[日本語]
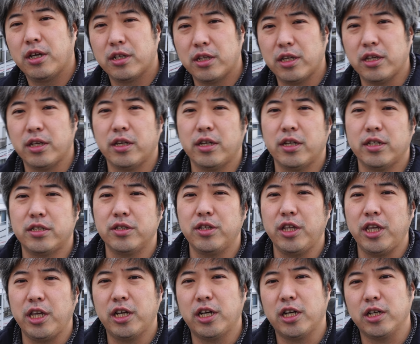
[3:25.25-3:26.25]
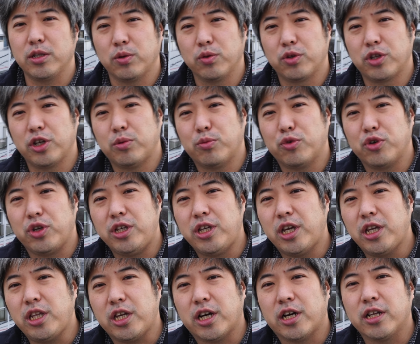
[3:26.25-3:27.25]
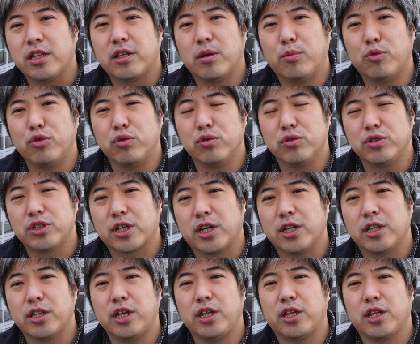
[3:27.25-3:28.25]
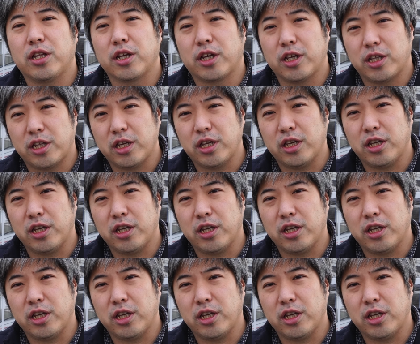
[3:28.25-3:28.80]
で SD カードっていうのも家にあったものを使っていただけて、